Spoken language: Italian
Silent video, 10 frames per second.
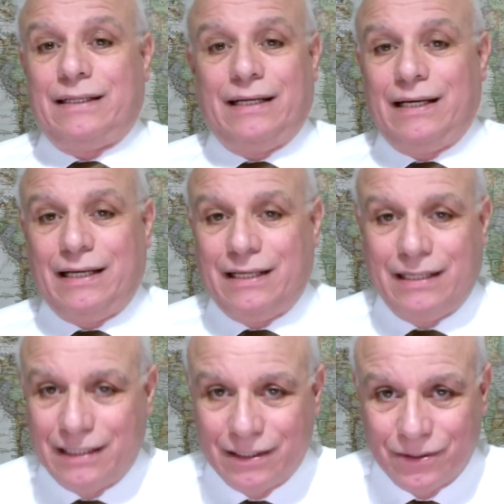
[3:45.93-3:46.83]

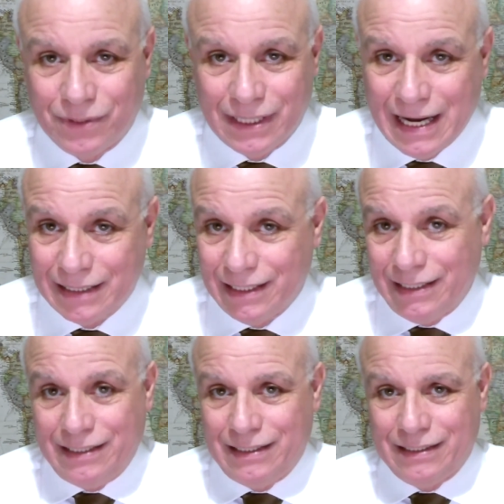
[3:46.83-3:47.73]
Eh, guardate,
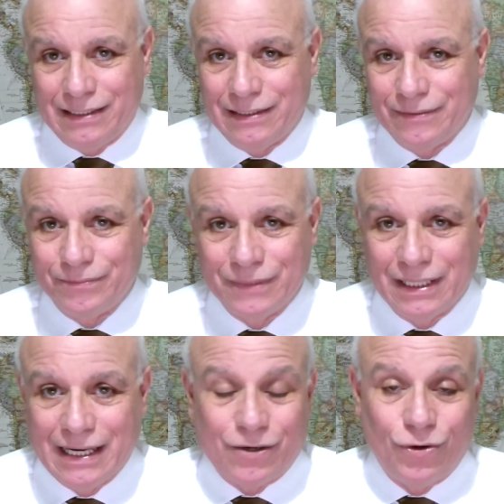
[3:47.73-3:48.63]
eh,
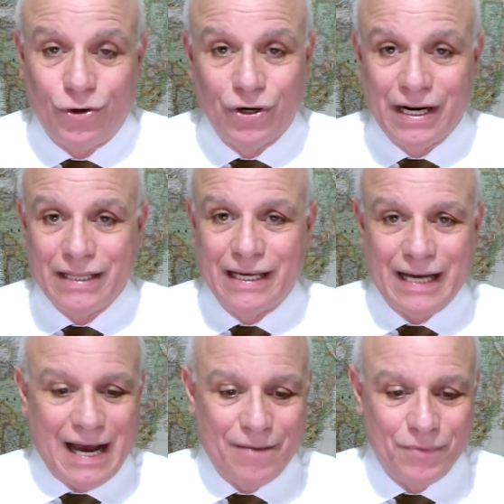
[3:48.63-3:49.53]
la colonna di
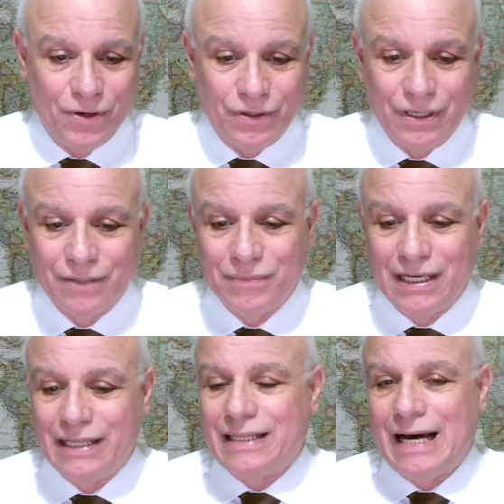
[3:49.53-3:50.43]
camion
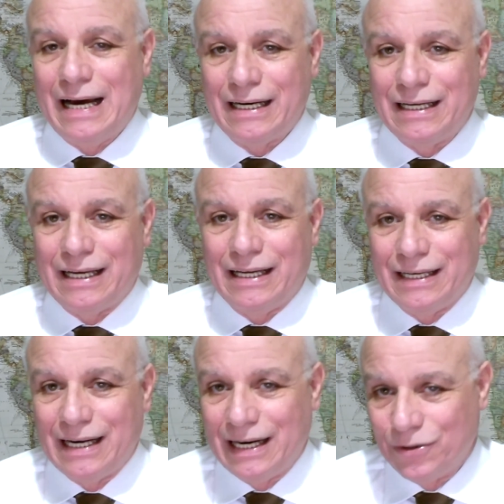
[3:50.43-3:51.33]
militari che
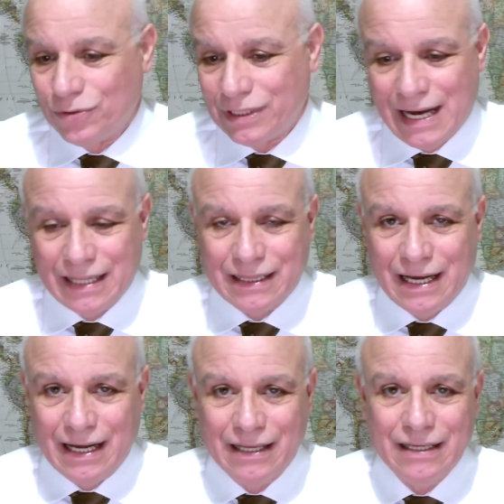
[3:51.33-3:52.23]
nella
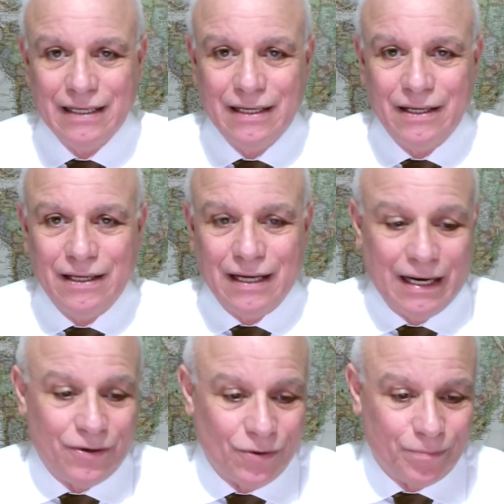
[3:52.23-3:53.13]
nottata
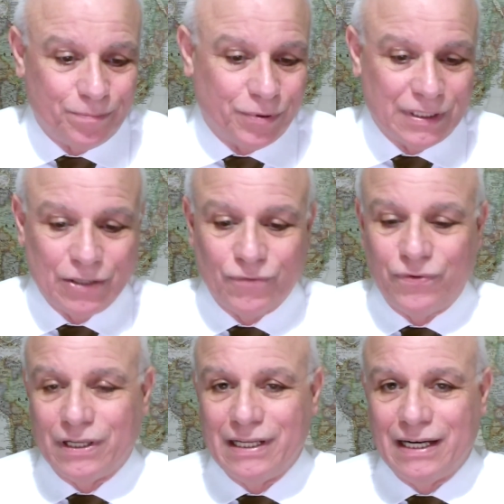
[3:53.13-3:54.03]
hanno portato
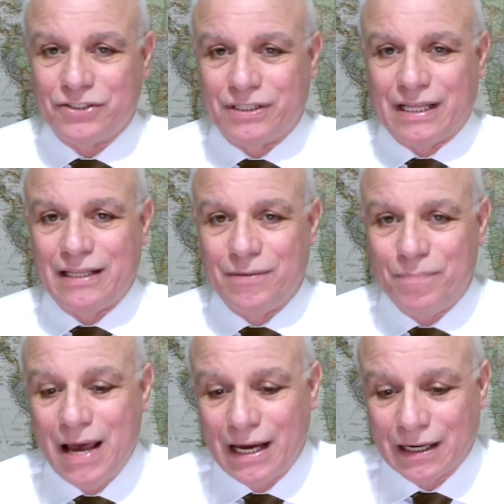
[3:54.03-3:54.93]
fuori dalla città di
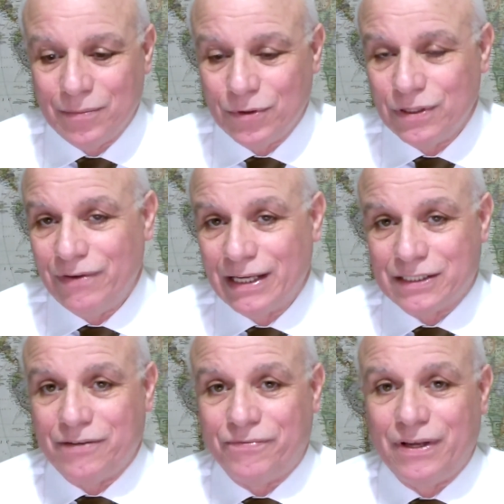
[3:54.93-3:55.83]
Bergamo
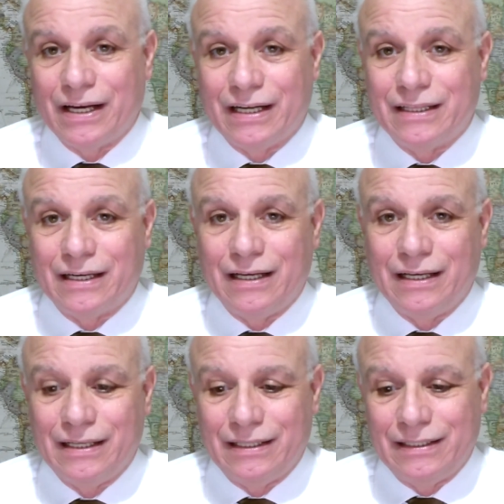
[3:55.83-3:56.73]
diversi
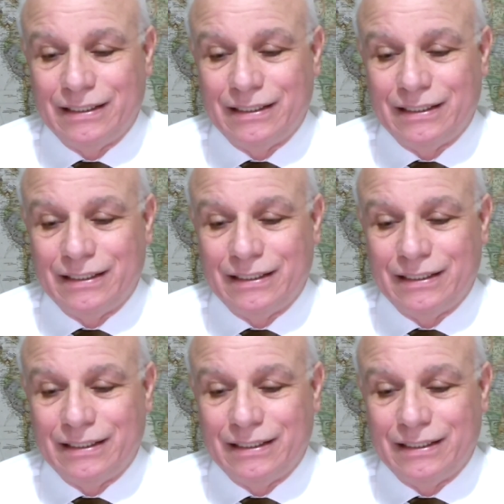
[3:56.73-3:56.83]
feretri.